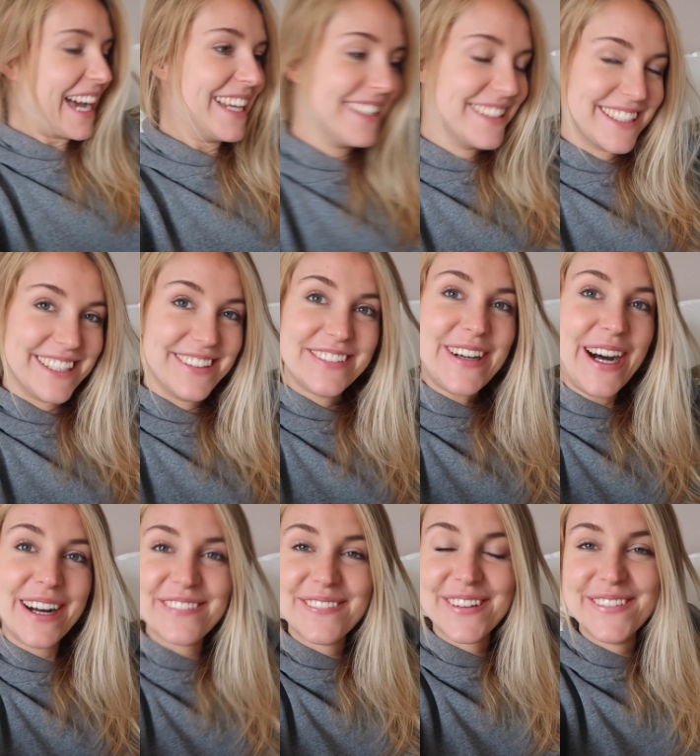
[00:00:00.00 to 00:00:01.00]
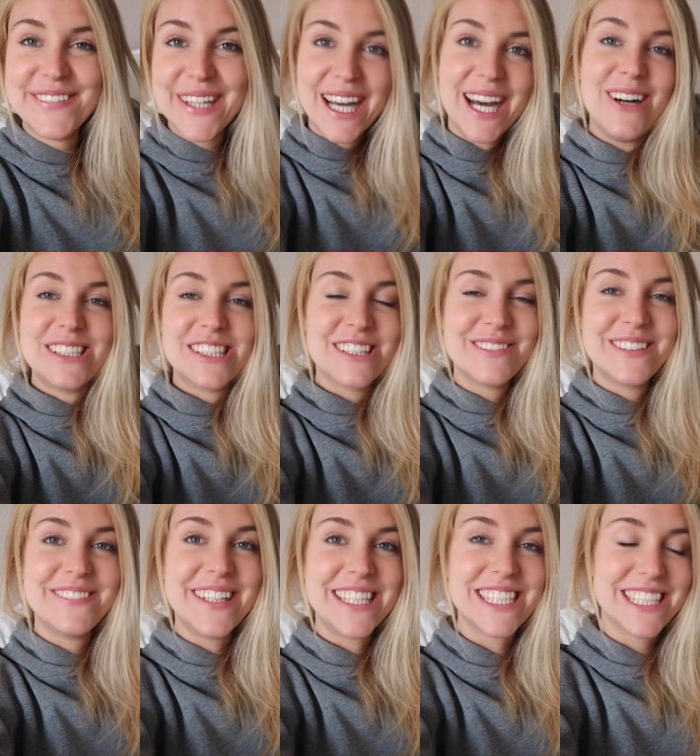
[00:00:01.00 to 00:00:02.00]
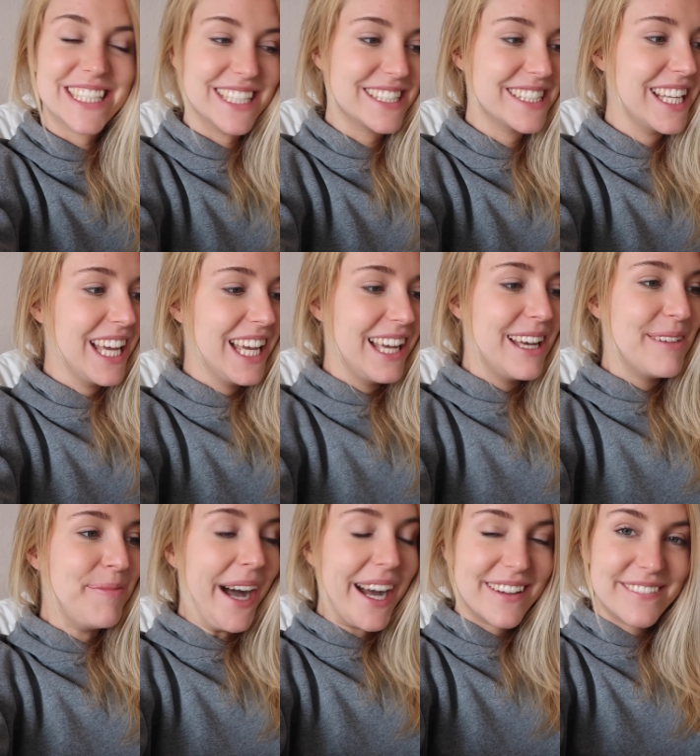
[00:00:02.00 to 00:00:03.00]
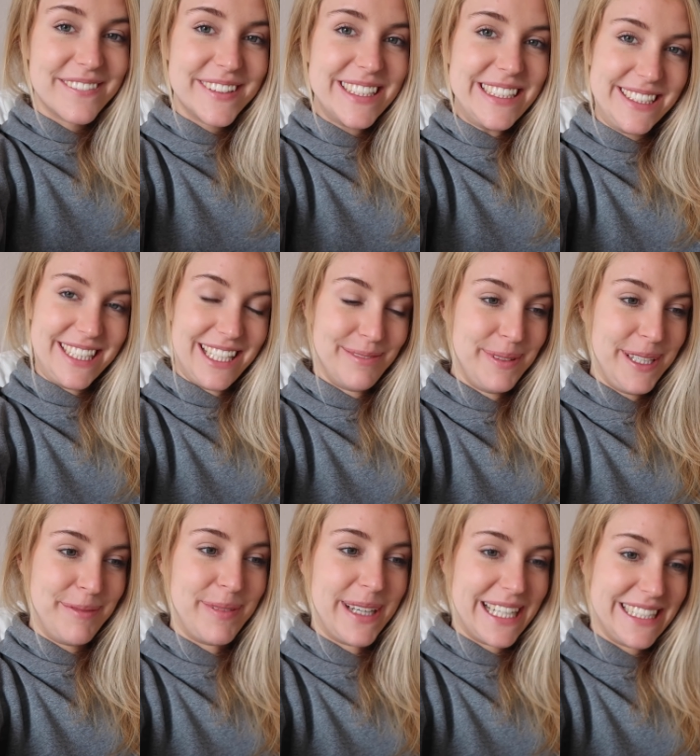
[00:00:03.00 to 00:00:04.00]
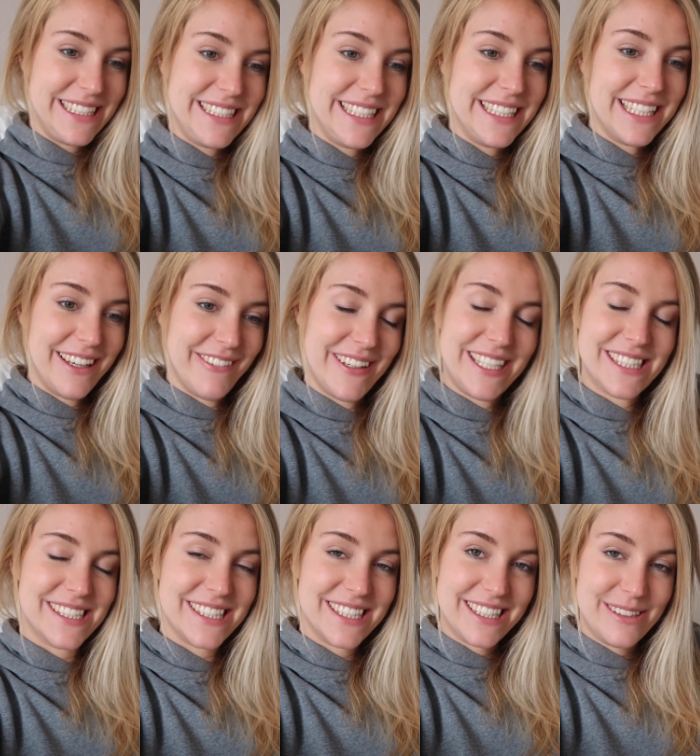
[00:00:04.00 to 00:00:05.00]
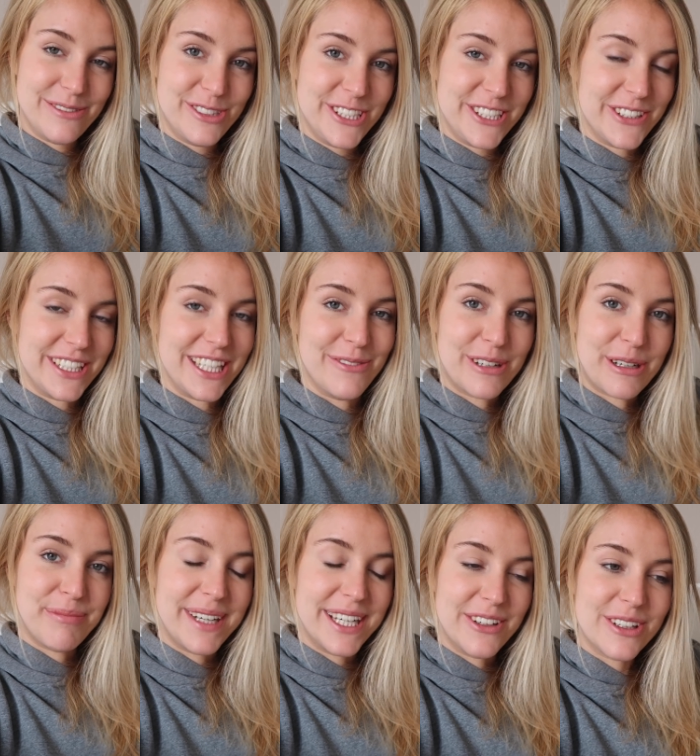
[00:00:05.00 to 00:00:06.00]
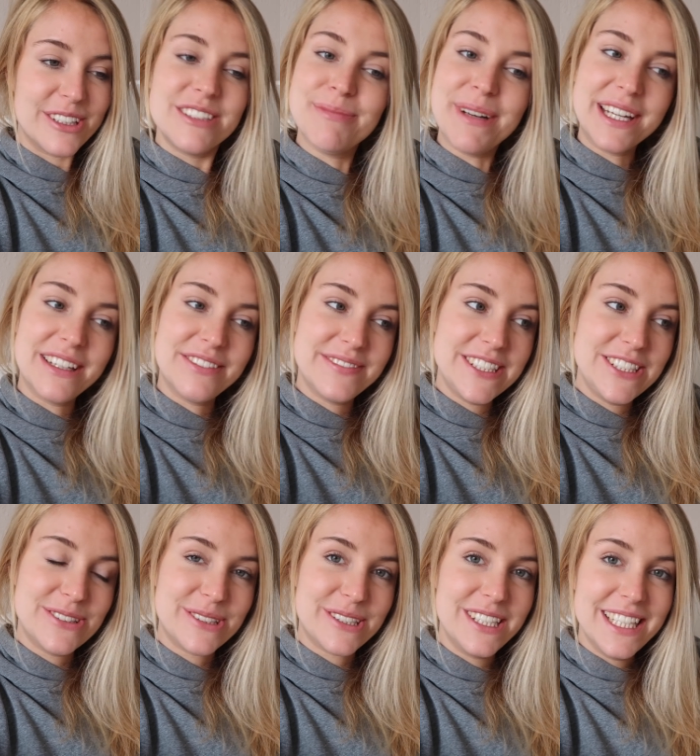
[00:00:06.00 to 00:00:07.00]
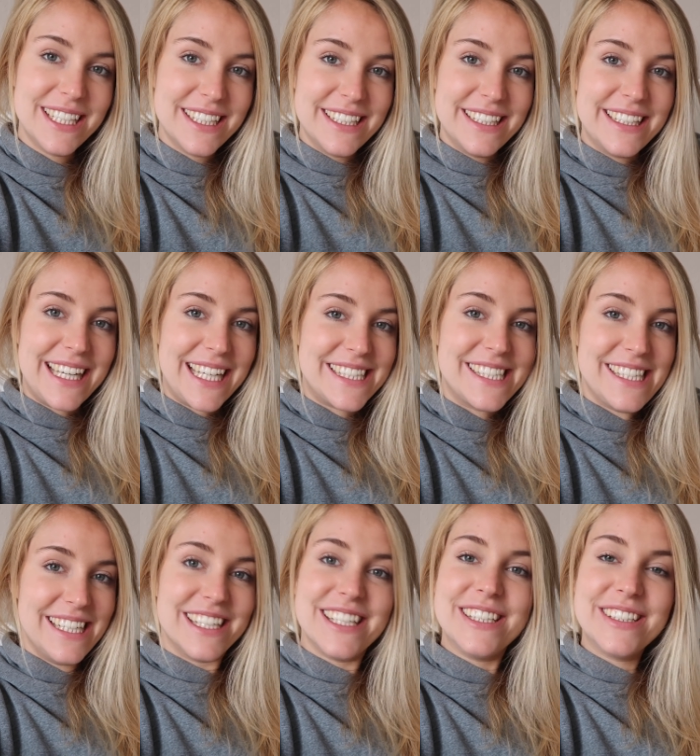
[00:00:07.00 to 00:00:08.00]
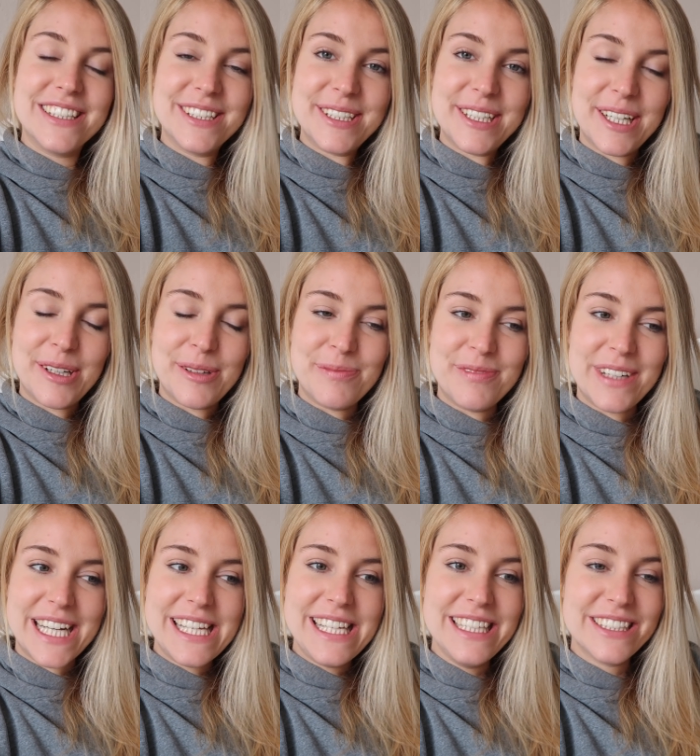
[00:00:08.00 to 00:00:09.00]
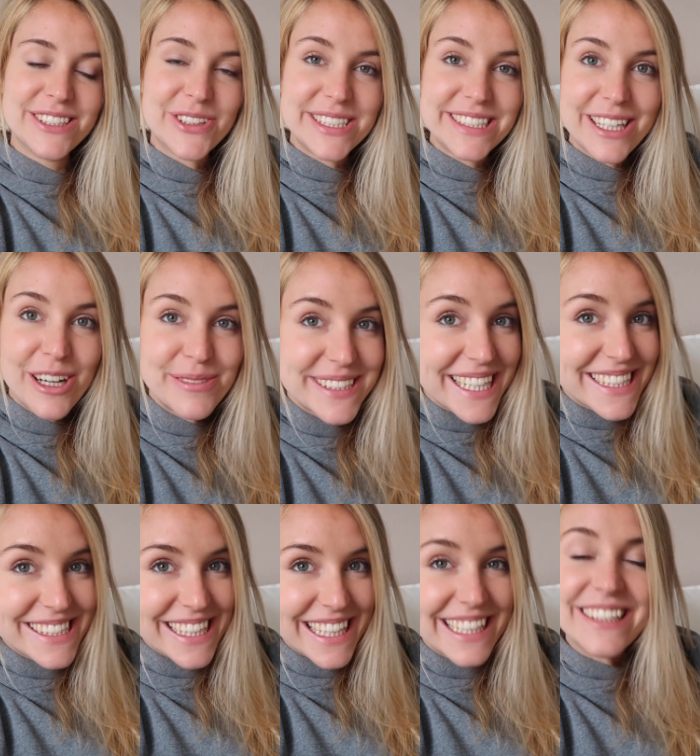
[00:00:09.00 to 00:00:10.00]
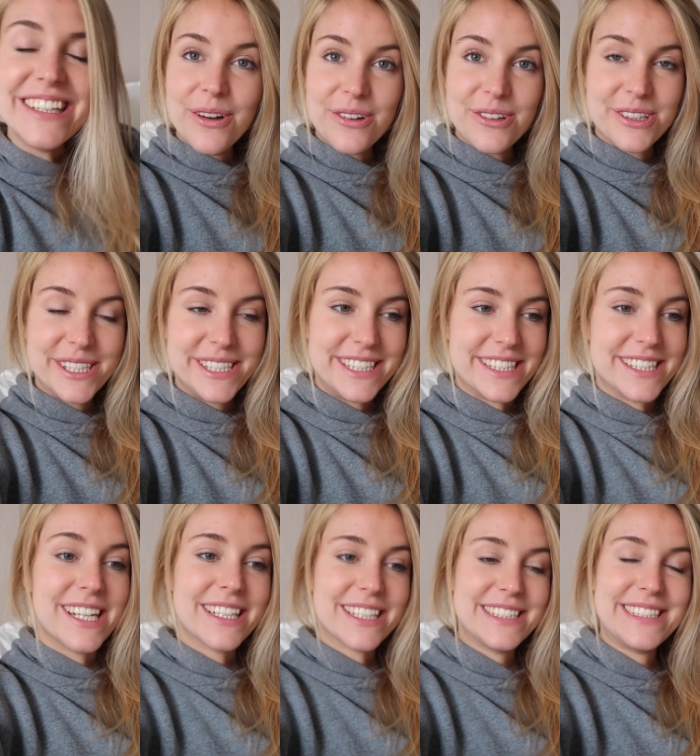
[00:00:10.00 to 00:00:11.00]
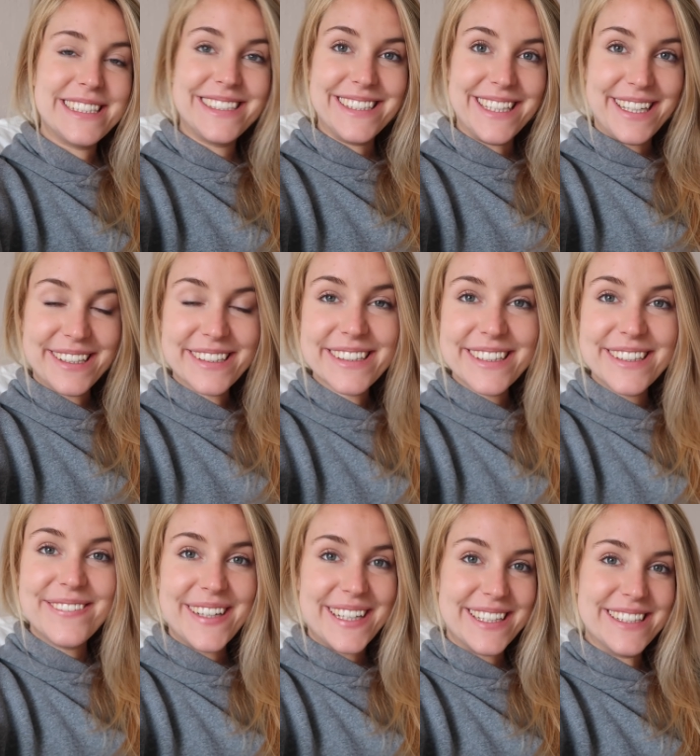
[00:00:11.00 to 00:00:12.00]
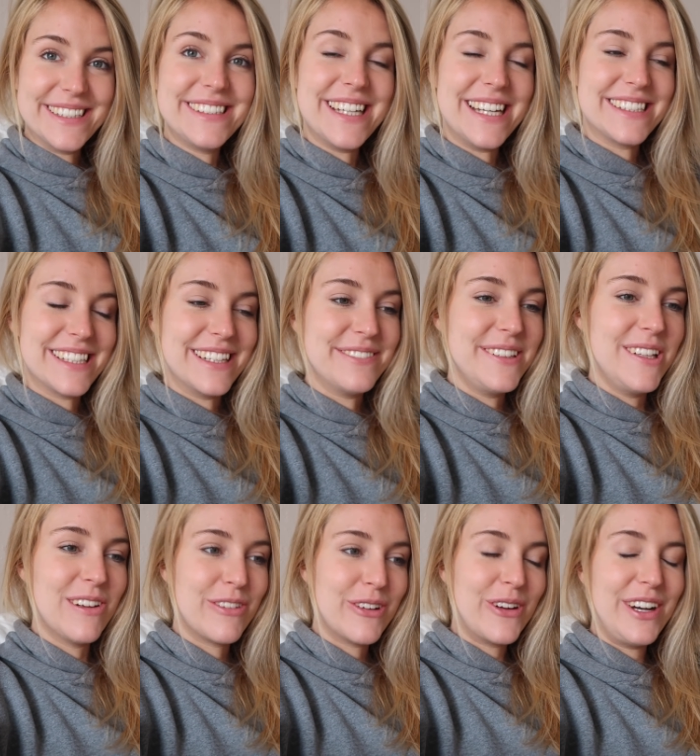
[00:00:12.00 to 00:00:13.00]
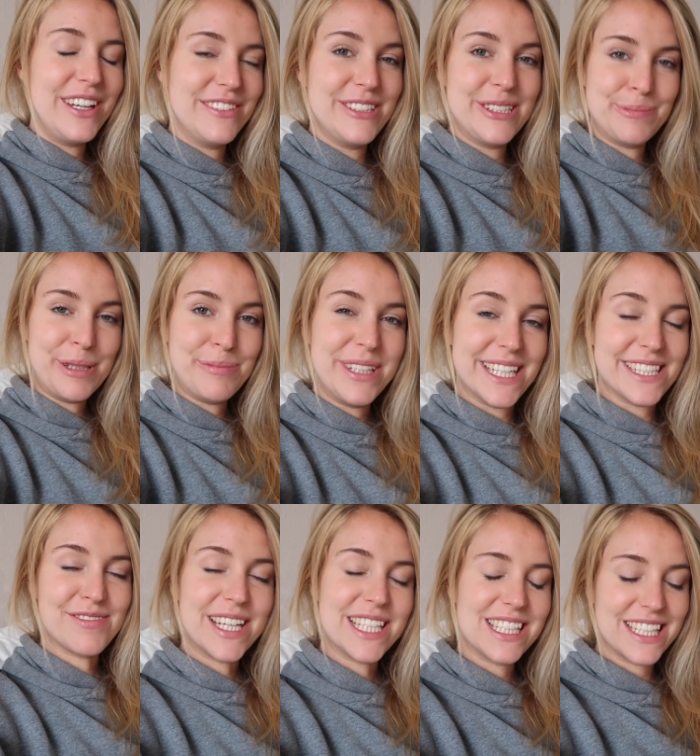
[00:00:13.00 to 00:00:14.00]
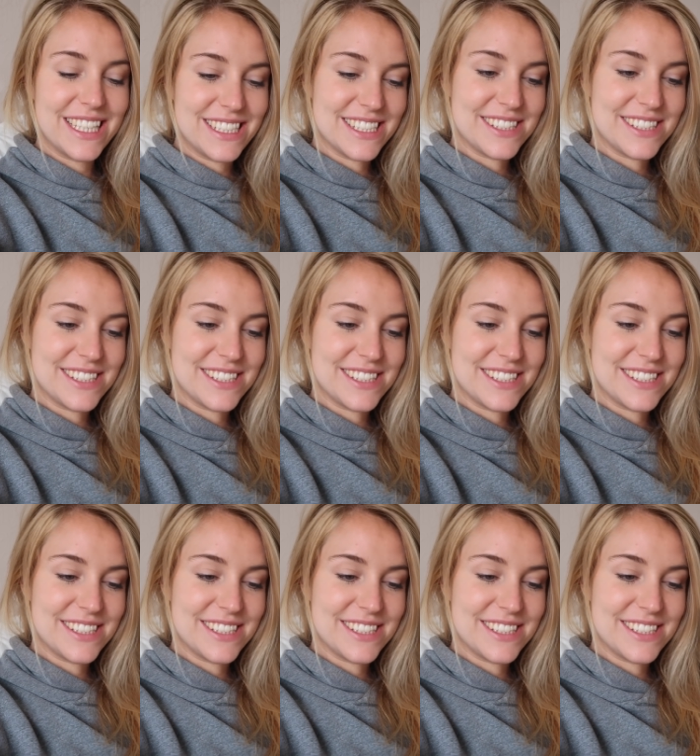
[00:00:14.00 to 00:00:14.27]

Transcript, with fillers: Ratgeber und probiere rauszufinden, was ich jetzt machen will. Ich habe ein paar Ideen, aber das äh, würde ich euch einfach mal noch in einem anderen Video erzählen, ähm, weil hier soll es ja ums Essen gehen. Und das interessiert ja auch immer sehr, sehr viele von euch, wie es bei mir jetzt weitergeht.